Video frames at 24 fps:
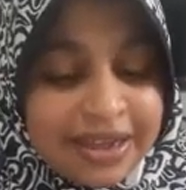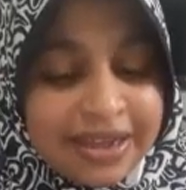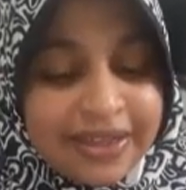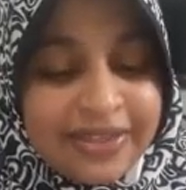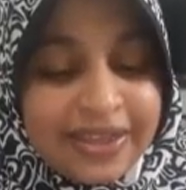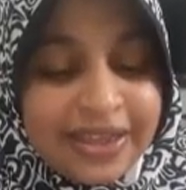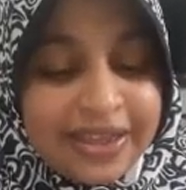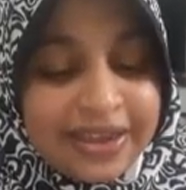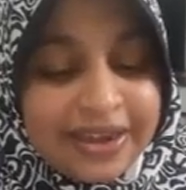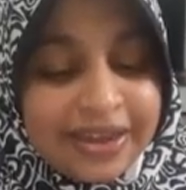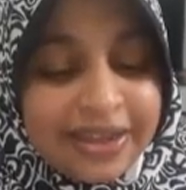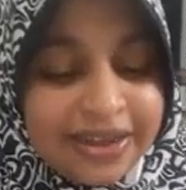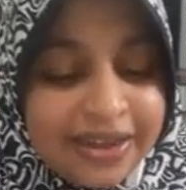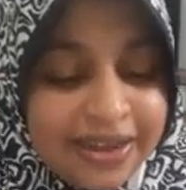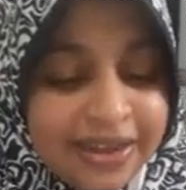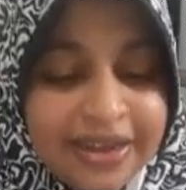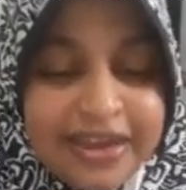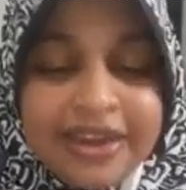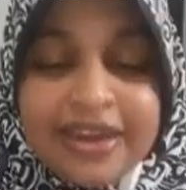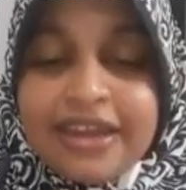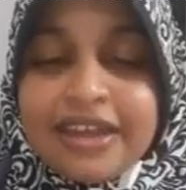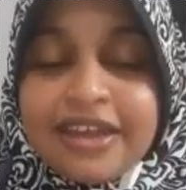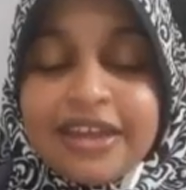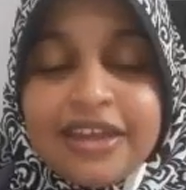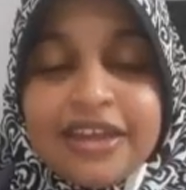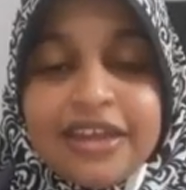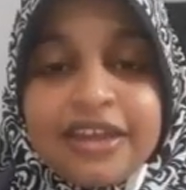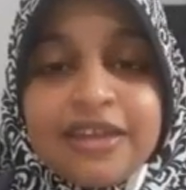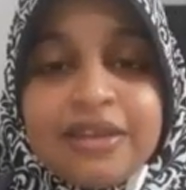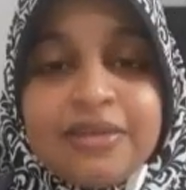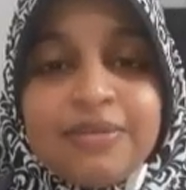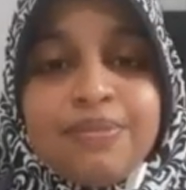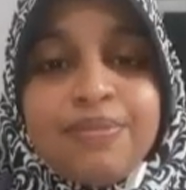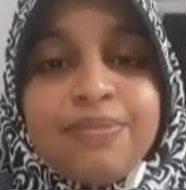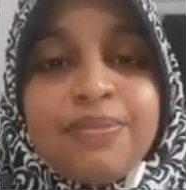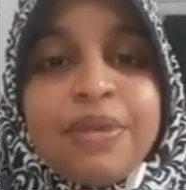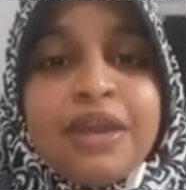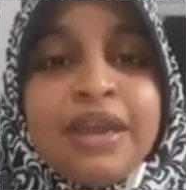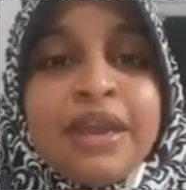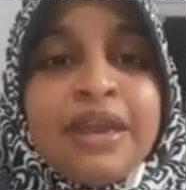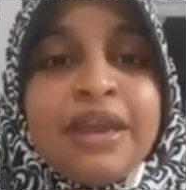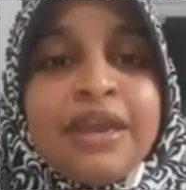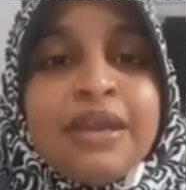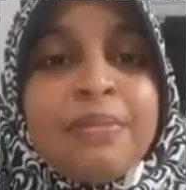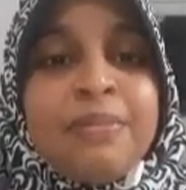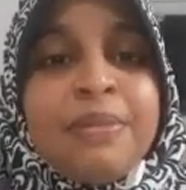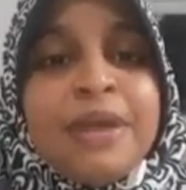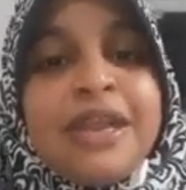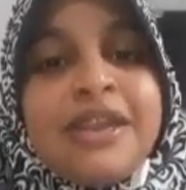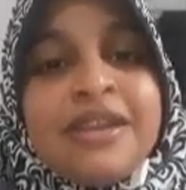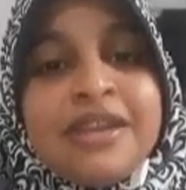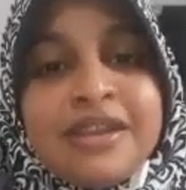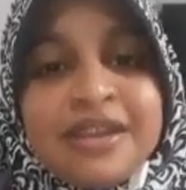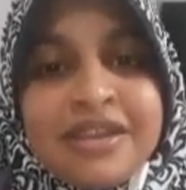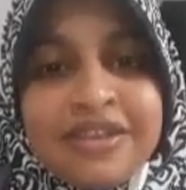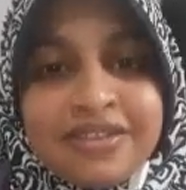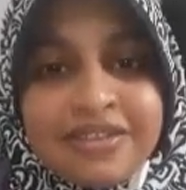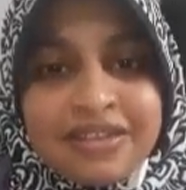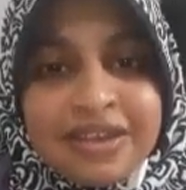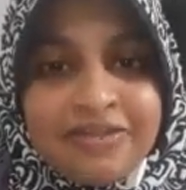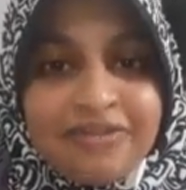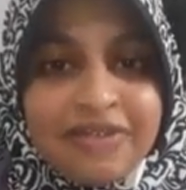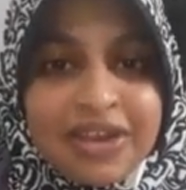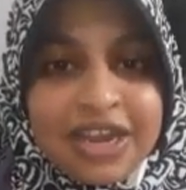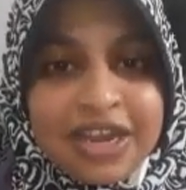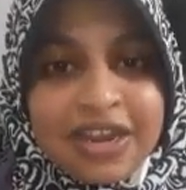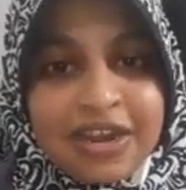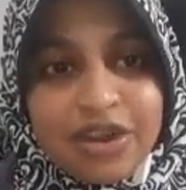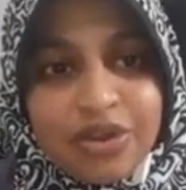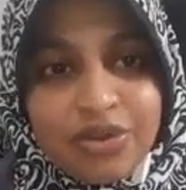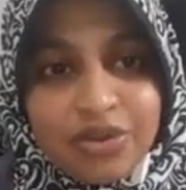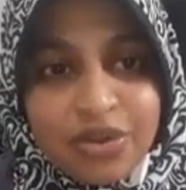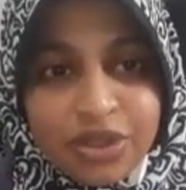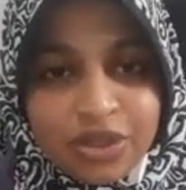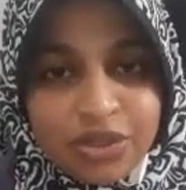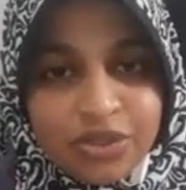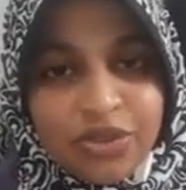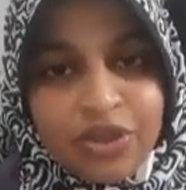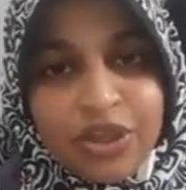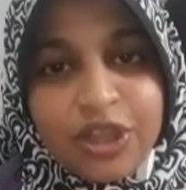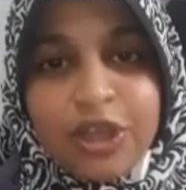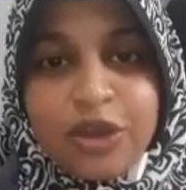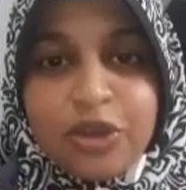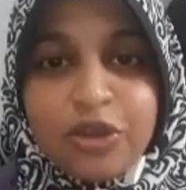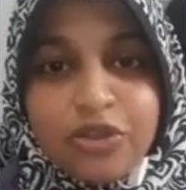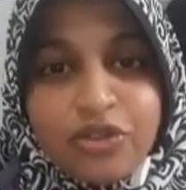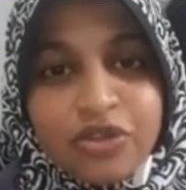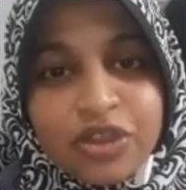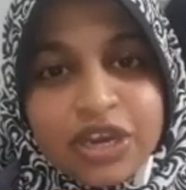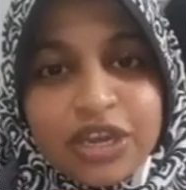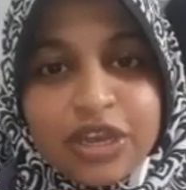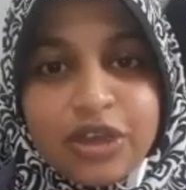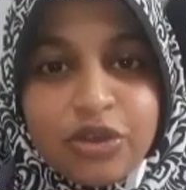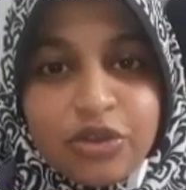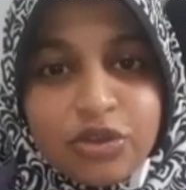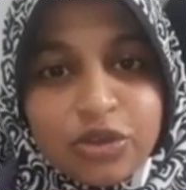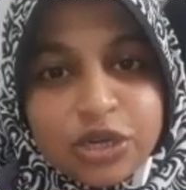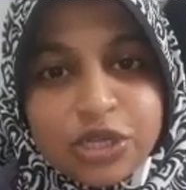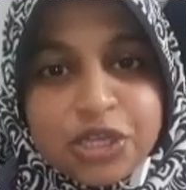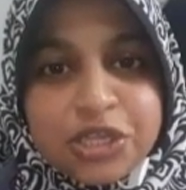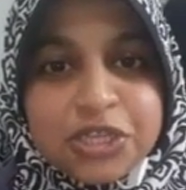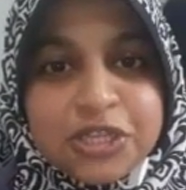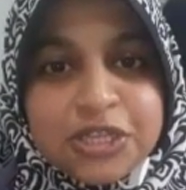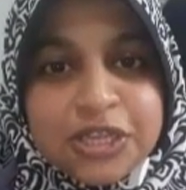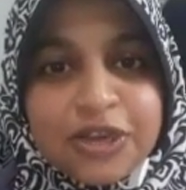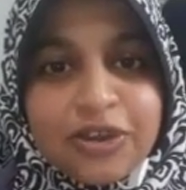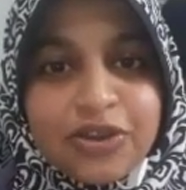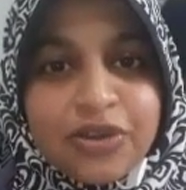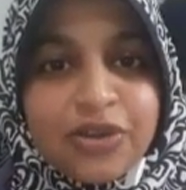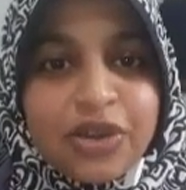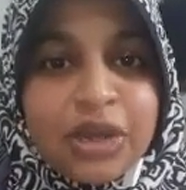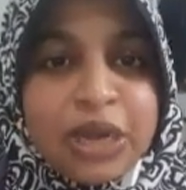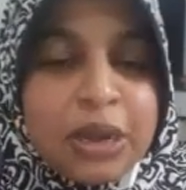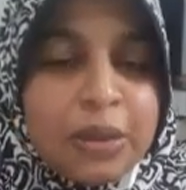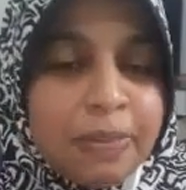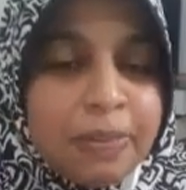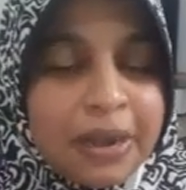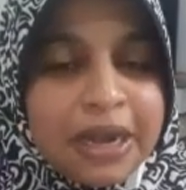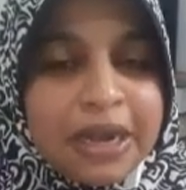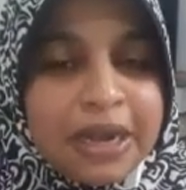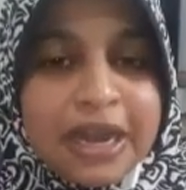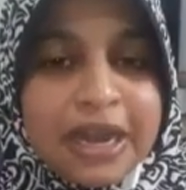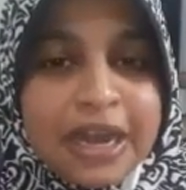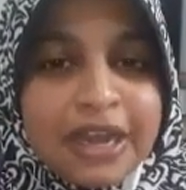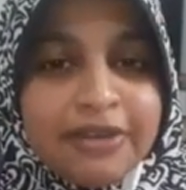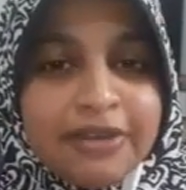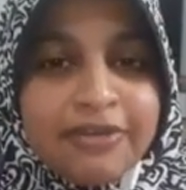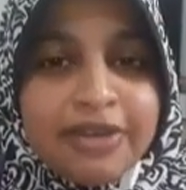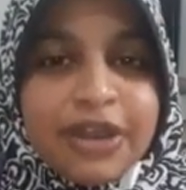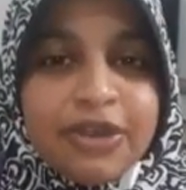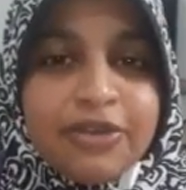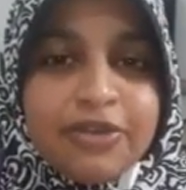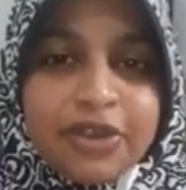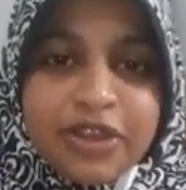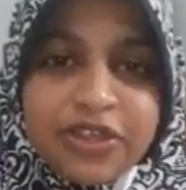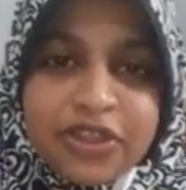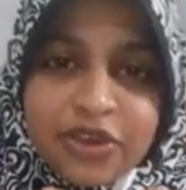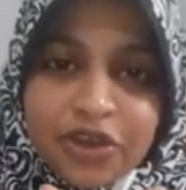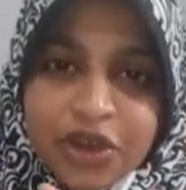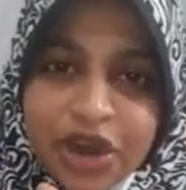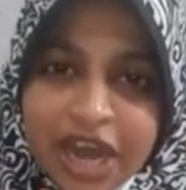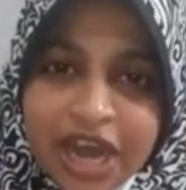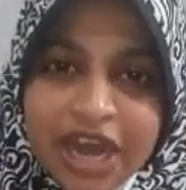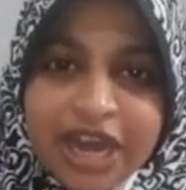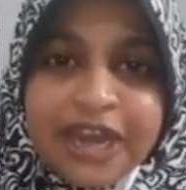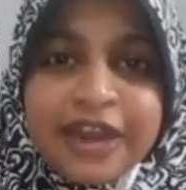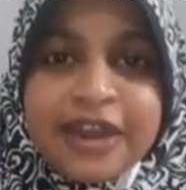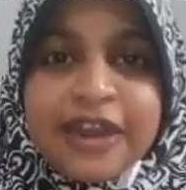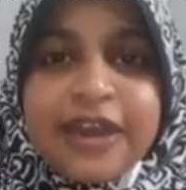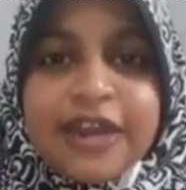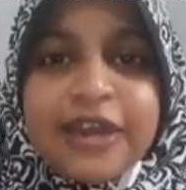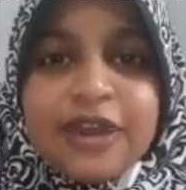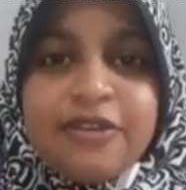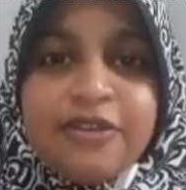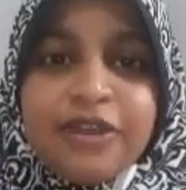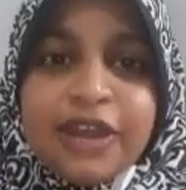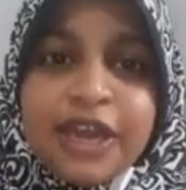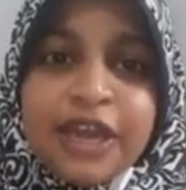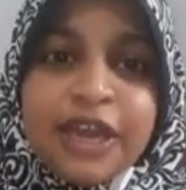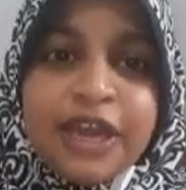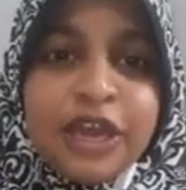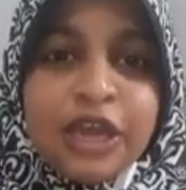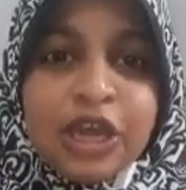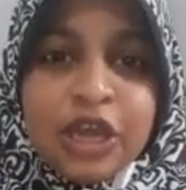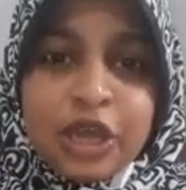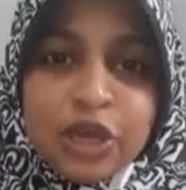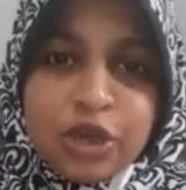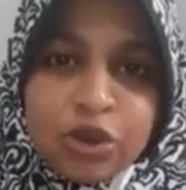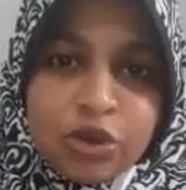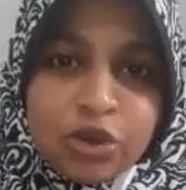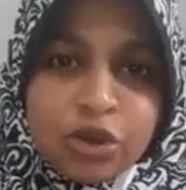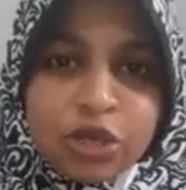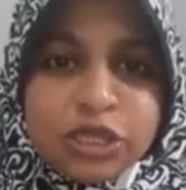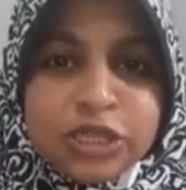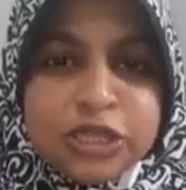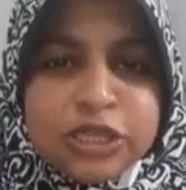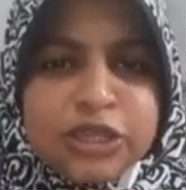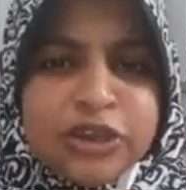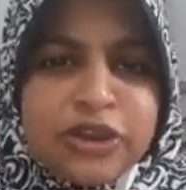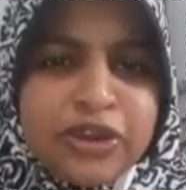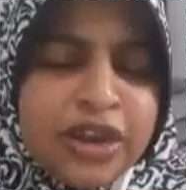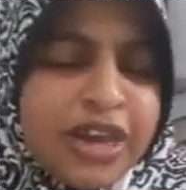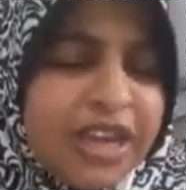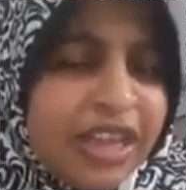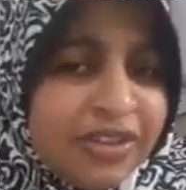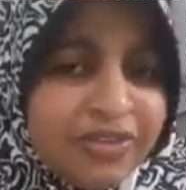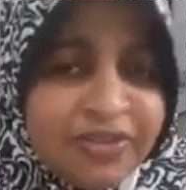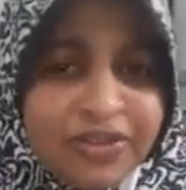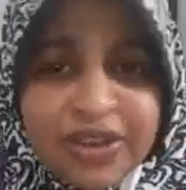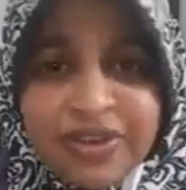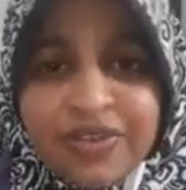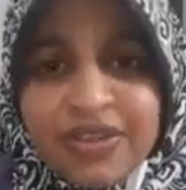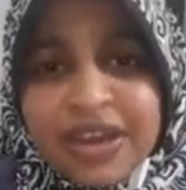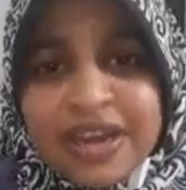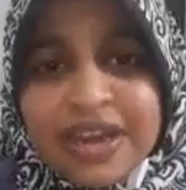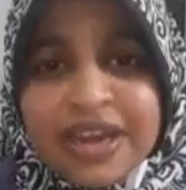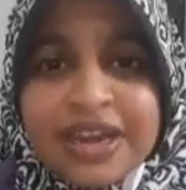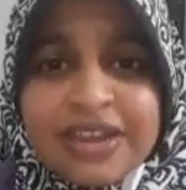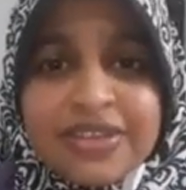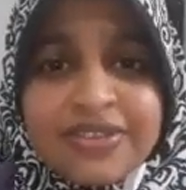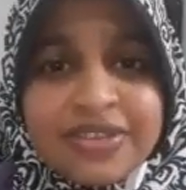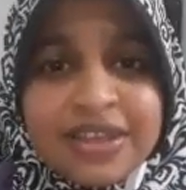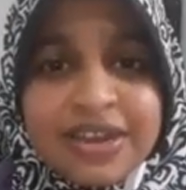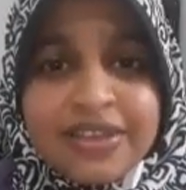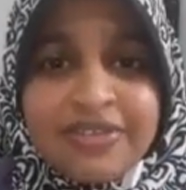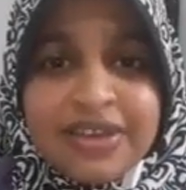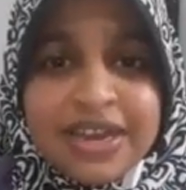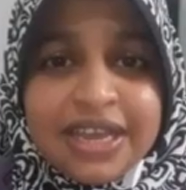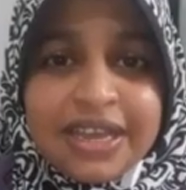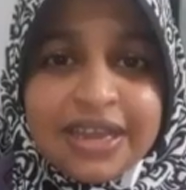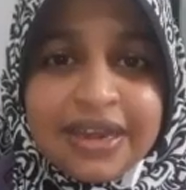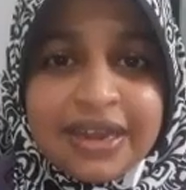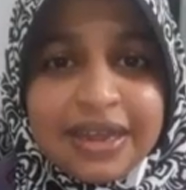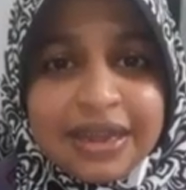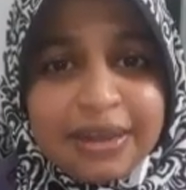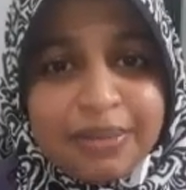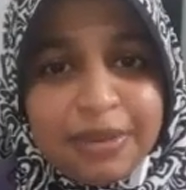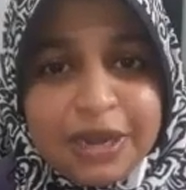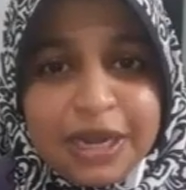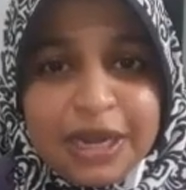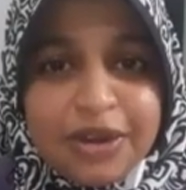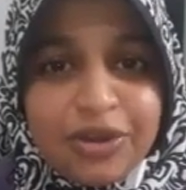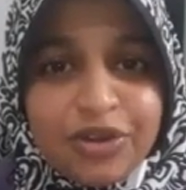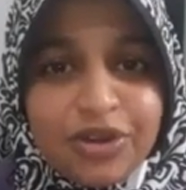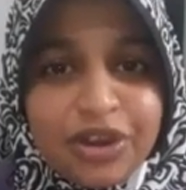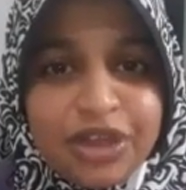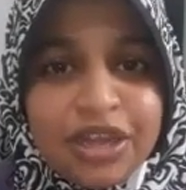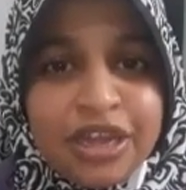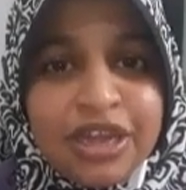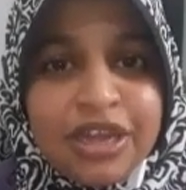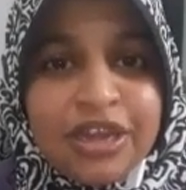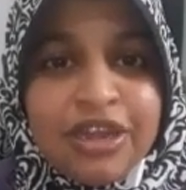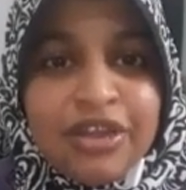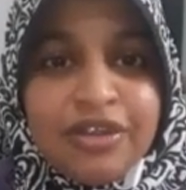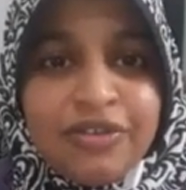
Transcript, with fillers: கதைக்கிறாரு எனக்கு இந்த மெயின்டெனன்ஸ் வழக்கில் உள்ள தொகையை கொஞ்சம் எனக்கு குறைச்சி தரணும் என்ன பன்னெண்டாயிரம் ரூபாய் உள்ளது ஒரு ஆயிரம் ரூபாயை குறைச்சி தரணும் நான் எவ்வளோ வேண்டாலும் செலவழிக்கிறேன் அப்படின்ற ஒரு